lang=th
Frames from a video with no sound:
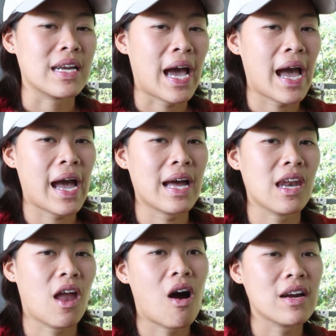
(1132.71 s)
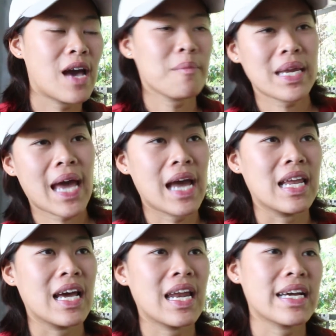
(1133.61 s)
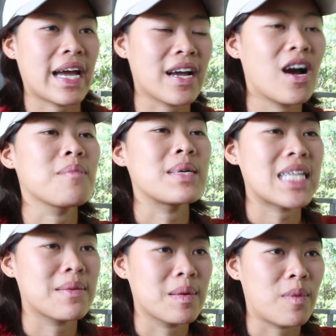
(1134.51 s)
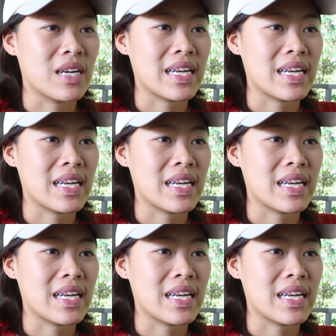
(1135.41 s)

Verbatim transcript: ถ้าลองแล้วไม่ได้หรืออะไรไงก็เมสเซจมาบอก